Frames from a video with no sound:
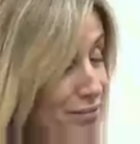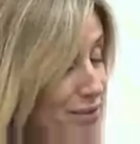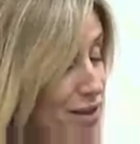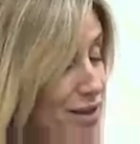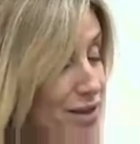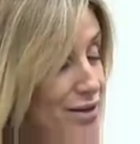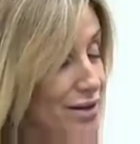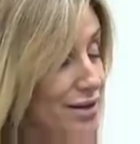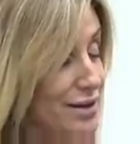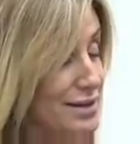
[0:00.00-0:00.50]

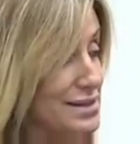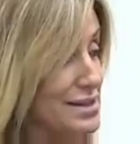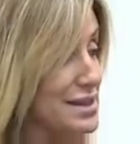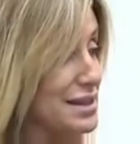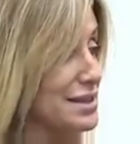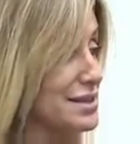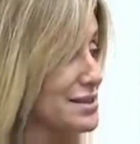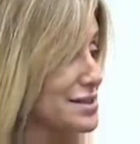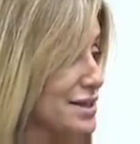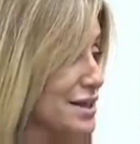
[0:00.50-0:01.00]
Las
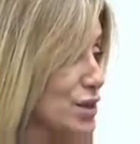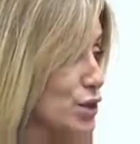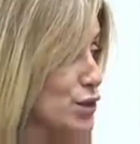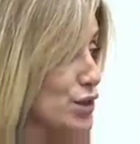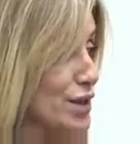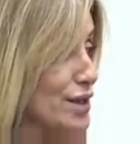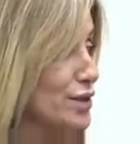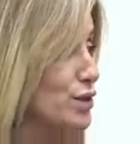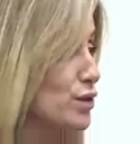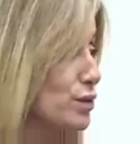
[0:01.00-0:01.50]
hijas y los
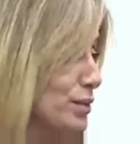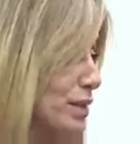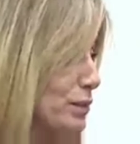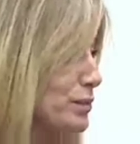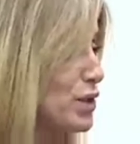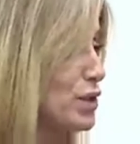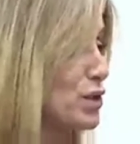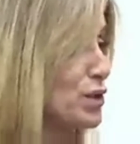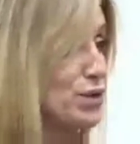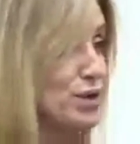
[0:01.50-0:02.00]
nietos,
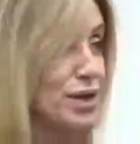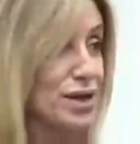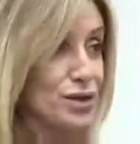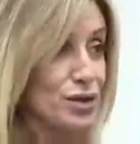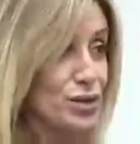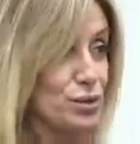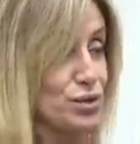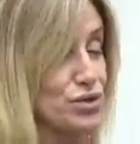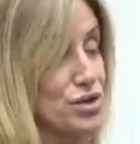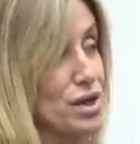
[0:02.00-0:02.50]
primero los nietos,
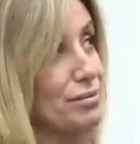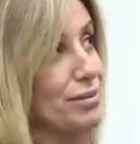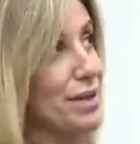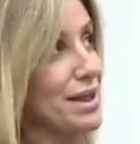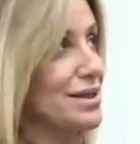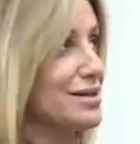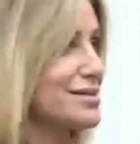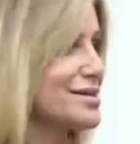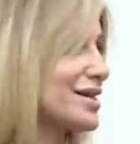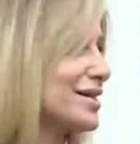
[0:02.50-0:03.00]
o sea,
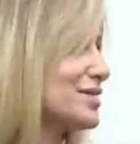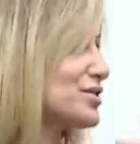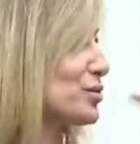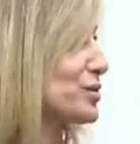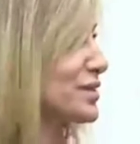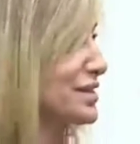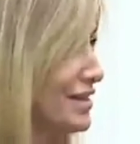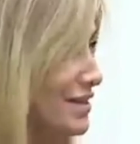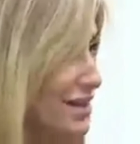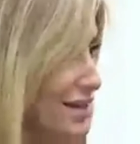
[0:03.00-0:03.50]
mis hijas son
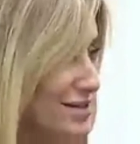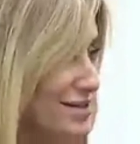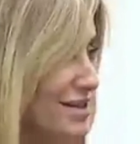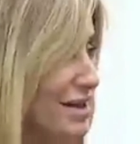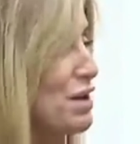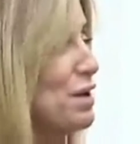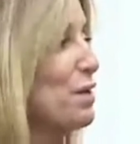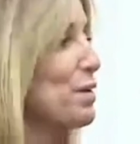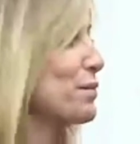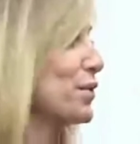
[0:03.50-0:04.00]
mis hijas,
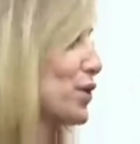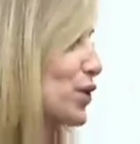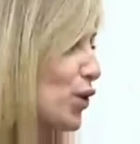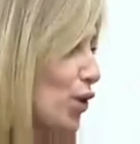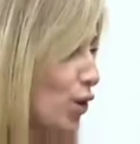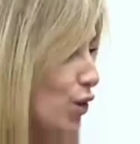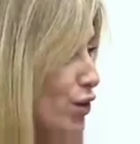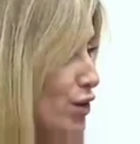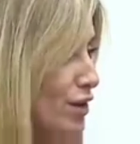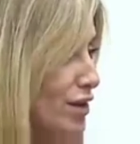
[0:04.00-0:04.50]
pero
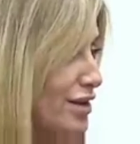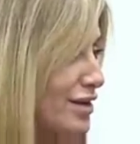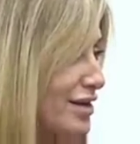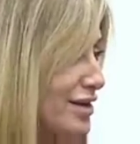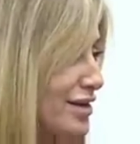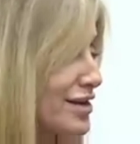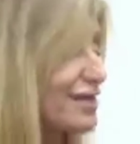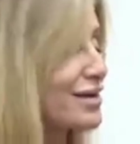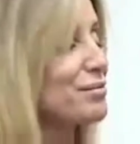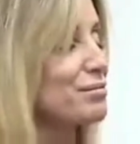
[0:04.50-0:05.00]
hoy
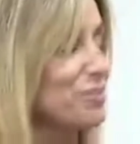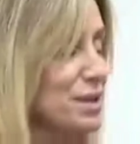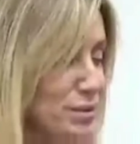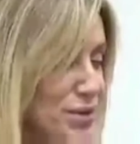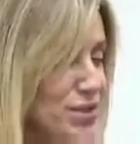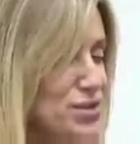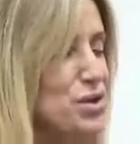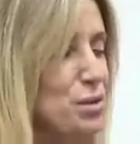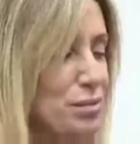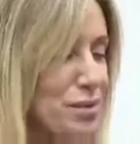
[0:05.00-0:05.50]
primero
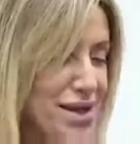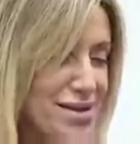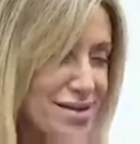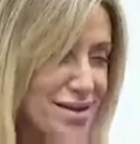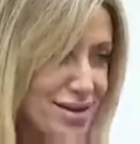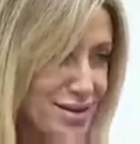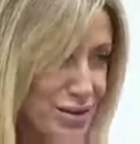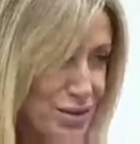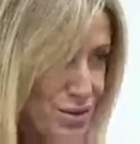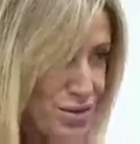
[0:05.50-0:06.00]
son mis
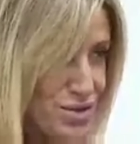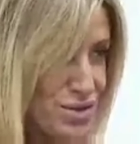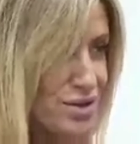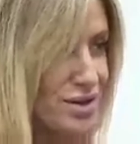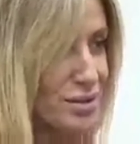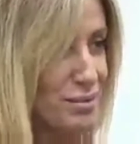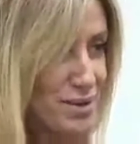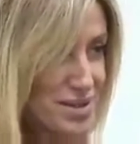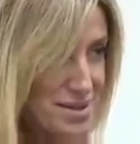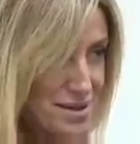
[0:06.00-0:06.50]
nietos y
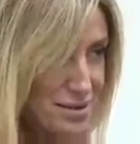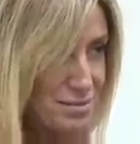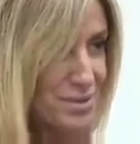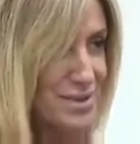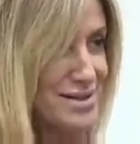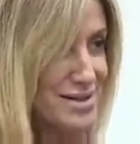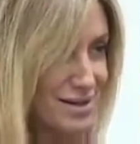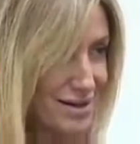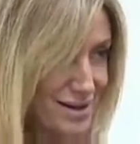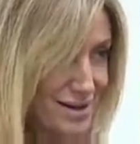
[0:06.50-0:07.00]
después siguen
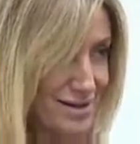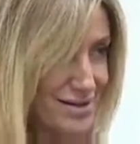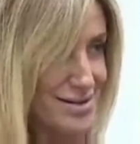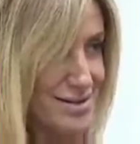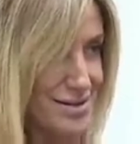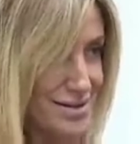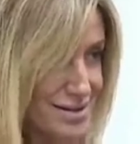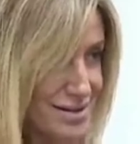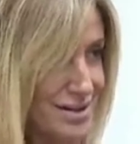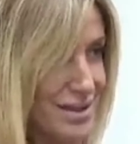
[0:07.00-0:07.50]
mis hijas.
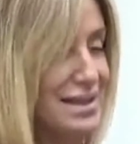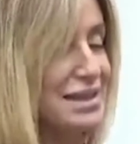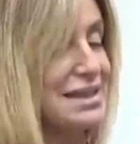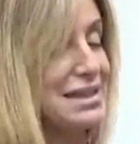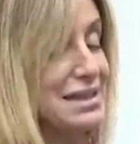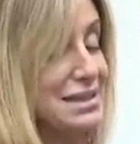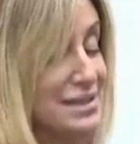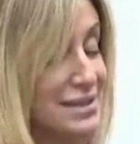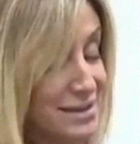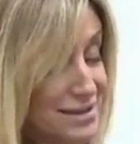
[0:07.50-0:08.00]
Claro.
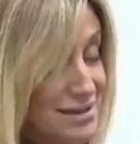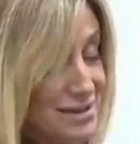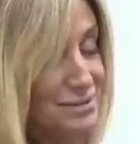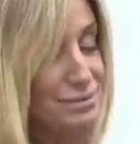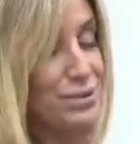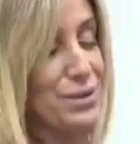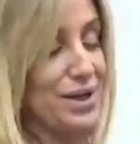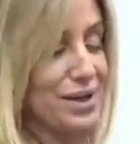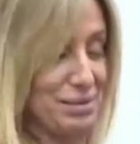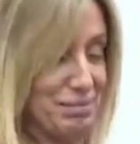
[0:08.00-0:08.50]

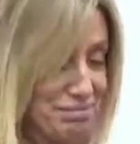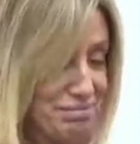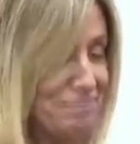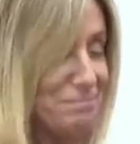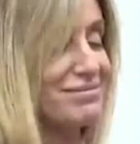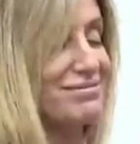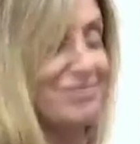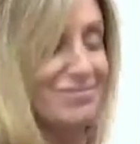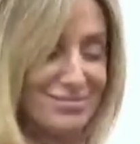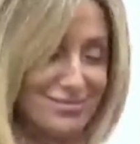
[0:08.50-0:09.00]
Bueno,
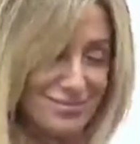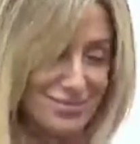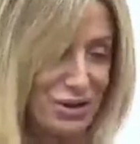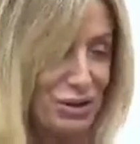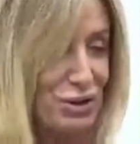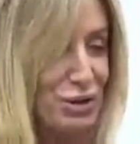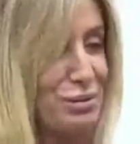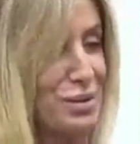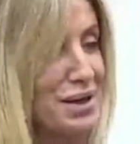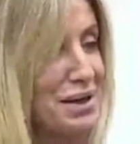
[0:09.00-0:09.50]
no
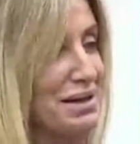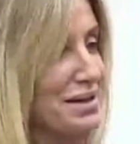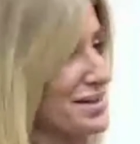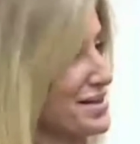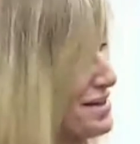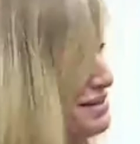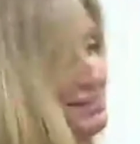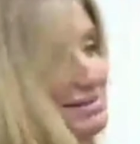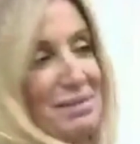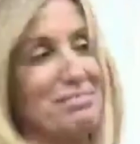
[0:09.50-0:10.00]
digo más nada, ya está.